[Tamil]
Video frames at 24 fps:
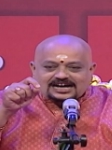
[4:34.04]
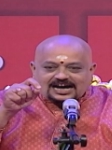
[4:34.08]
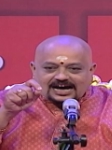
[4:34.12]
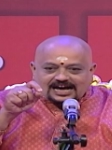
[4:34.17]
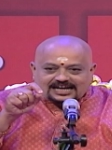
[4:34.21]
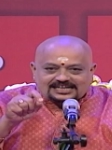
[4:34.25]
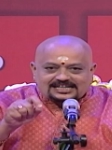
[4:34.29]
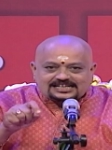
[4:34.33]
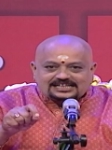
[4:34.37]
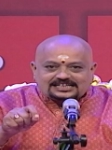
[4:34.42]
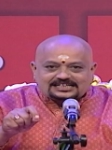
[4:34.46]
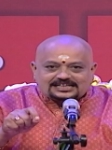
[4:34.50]

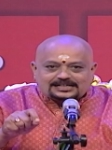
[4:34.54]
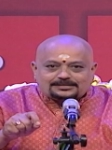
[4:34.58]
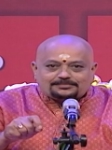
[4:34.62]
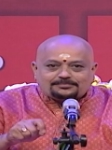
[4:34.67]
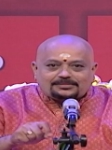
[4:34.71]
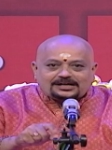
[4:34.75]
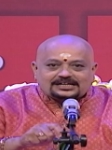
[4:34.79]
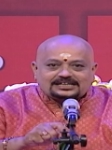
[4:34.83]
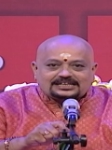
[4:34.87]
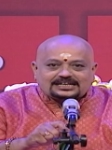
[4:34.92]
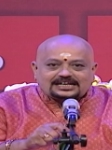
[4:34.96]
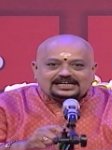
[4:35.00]
அரக்கன்
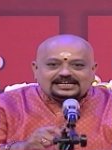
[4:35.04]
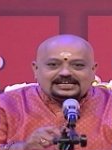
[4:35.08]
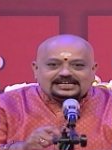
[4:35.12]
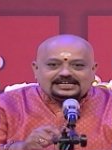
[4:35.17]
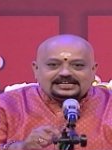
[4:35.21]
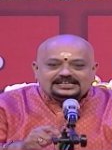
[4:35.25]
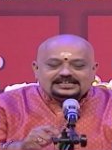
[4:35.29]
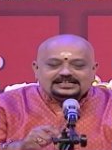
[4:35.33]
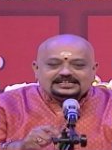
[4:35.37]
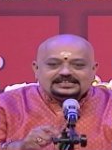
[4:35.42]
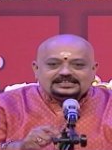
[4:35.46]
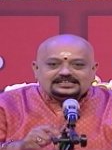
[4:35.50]
மக்களை
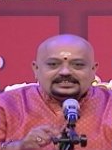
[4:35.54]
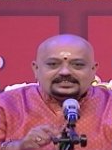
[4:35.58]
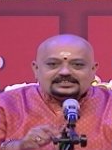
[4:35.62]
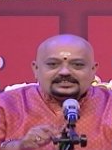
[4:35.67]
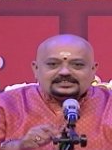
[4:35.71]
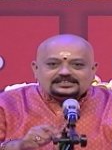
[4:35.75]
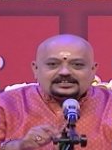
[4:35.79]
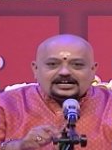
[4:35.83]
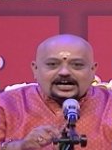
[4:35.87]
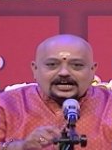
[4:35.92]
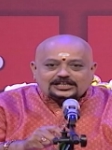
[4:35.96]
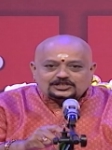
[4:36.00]

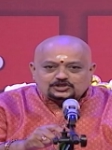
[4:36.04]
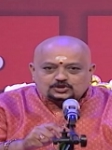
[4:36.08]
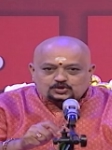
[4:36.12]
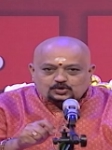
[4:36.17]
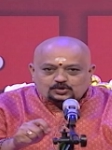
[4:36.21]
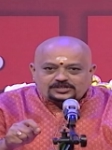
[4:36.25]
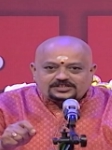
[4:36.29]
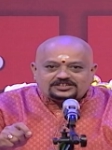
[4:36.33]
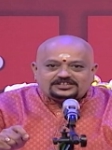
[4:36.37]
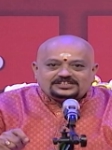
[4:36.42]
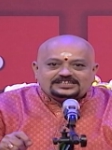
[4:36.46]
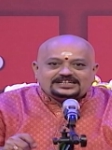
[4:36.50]

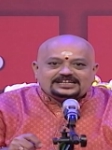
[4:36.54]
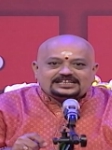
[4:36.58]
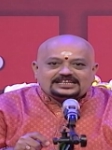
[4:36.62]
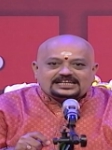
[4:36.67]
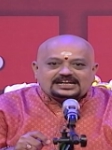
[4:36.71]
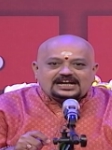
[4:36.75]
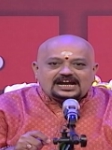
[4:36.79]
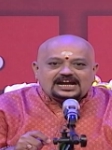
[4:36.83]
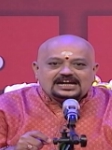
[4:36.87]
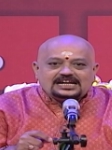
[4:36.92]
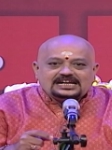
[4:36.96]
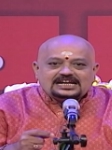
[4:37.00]

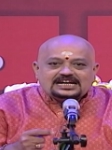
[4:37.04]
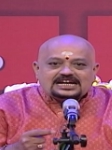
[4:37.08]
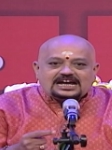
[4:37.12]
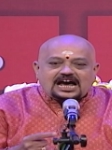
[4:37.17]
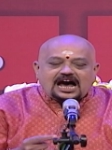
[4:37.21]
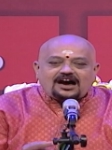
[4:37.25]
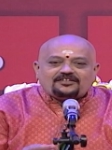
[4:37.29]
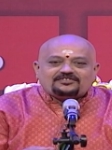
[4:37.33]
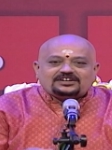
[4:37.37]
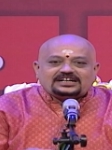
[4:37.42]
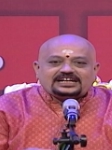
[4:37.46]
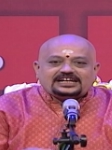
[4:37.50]
அச்சுறுத்தியதனால்
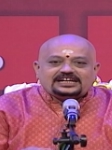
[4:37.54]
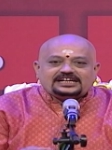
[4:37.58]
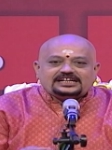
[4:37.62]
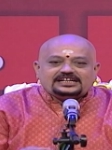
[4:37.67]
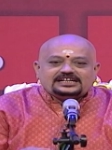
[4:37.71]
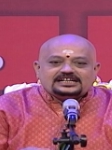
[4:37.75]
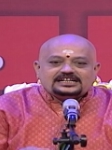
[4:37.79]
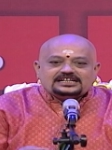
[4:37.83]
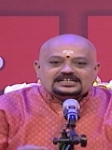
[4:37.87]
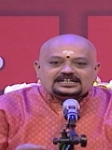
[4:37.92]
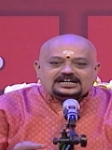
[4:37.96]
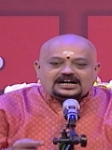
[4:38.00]
அவனை
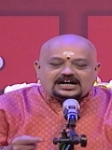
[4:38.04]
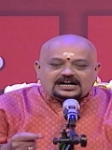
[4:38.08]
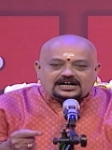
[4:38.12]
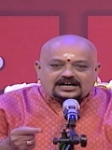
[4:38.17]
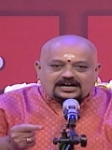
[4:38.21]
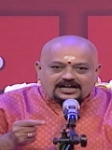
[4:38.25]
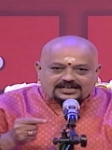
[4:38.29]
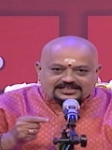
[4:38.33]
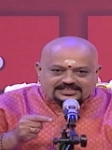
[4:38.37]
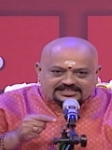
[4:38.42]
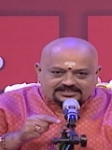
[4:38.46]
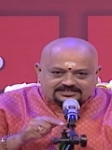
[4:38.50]

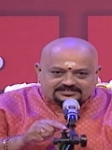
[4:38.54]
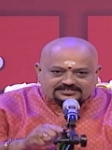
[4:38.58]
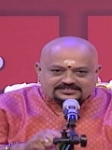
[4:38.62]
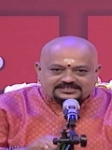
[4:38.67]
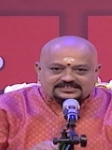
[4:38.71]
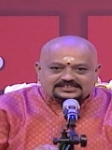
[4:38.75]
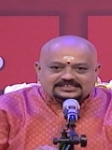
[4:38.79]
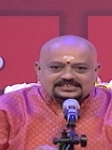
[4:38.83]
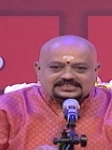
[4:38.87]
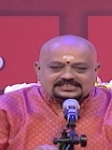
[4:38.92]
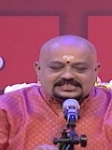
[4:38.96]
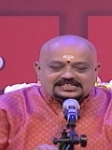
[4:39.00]

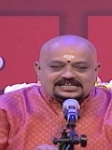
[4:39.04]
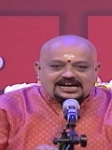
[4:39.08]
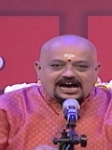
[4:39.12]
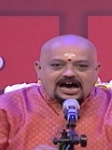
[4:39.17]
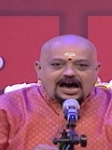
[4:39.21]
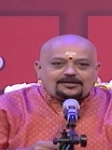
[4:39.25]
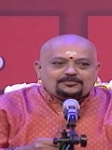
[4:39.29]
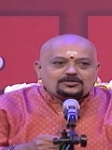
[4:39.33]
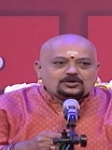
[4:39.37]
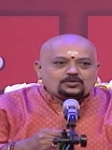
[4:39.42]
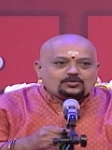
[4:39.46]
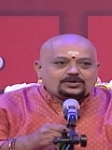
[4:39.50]
அடித்து
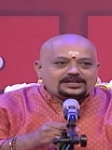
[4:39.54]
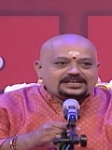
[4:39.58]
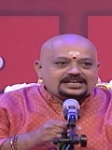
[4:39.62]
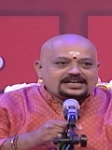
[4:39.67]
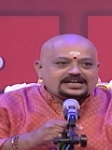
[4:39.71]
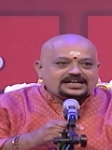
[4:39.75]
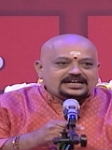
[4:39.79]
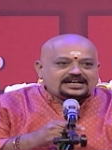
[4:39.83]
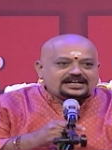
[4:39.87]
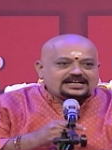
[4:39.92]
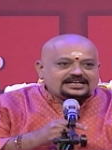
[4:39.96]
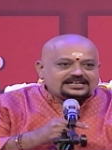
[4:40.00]
அவனுடைய
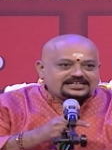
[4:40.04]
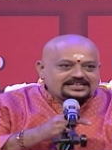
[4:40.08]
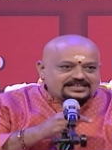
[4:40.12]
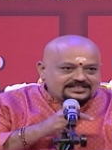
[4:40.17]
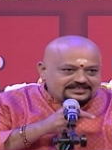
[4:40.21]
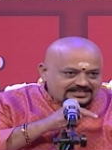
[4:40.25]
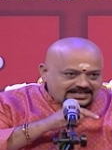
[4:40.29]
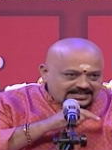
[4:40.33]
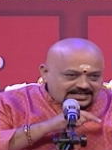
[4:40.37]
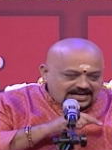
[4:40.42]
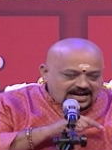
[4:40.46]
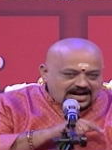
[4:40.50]

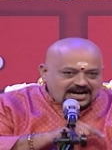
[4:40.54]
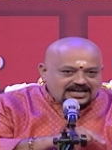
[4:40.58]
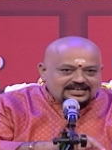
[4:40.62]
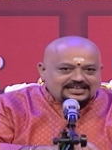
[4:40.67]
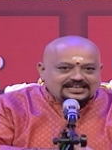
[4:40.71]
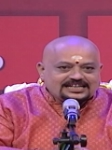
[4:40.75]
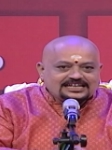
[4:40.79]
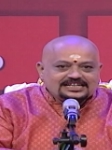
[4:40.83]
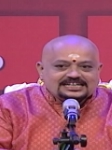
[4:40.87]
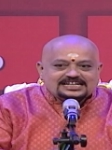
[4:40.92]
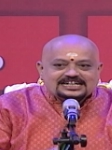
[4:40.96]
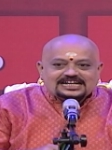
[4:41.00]
இந்த
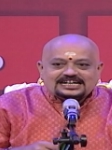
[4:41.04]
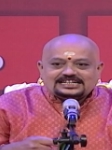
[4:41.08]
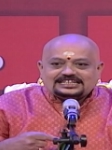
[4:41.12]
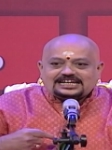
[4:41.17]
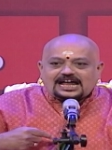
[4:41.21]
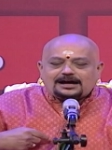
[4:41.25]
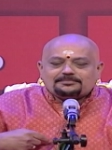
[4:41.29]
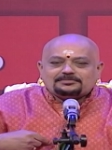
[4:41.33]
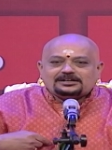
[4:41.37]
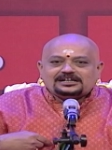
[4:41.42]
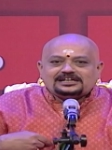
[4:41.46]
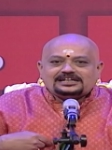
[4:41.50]
நாளை
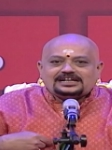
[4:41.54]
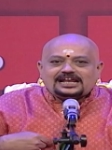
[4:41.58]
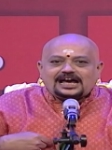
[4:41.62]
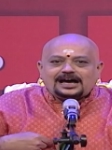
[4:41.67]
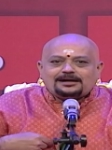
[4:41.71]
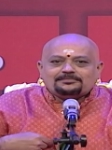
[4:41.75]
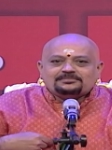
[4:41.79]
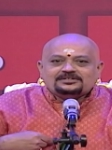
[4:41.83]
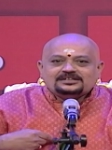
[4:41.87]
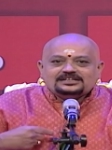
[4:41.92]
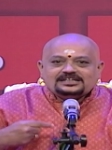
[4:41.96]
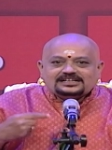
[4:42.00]

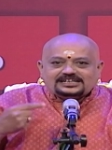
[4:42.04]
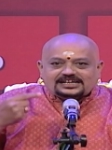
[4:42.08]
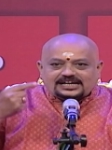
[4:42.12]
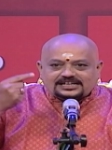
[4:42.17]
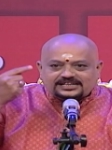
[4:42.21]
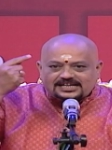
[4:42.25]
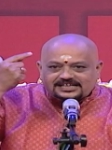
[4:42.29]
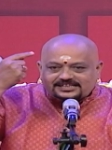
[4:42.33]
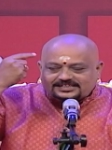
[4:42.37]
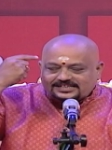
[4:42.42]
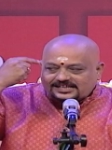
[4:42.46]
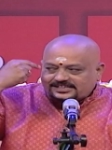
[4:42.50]
நாமெல்லாம்
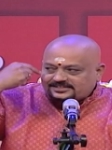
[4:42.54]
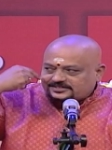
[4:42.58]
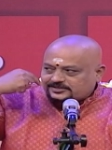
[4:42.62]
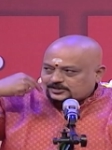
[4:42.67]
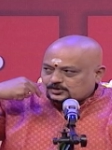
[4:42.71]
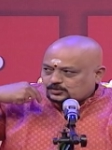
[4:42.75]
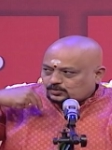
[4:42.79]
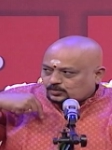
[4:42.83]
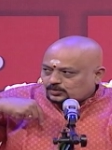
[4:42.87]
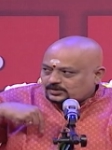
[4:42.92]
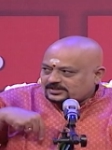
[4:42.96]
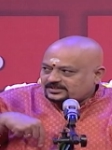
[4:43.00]
எண்ணெய் தேய்த்து
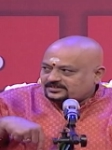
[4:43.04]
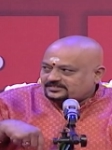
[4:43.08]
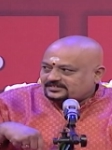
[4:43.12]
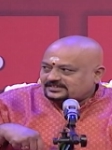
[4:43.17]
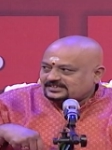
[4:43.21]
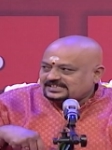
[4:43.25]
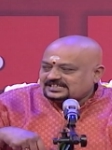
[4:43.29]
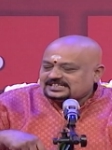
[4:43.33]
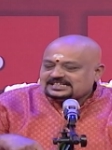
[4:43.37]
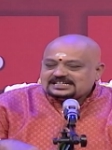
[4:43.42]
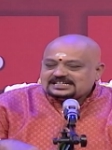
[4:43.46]
குளித்து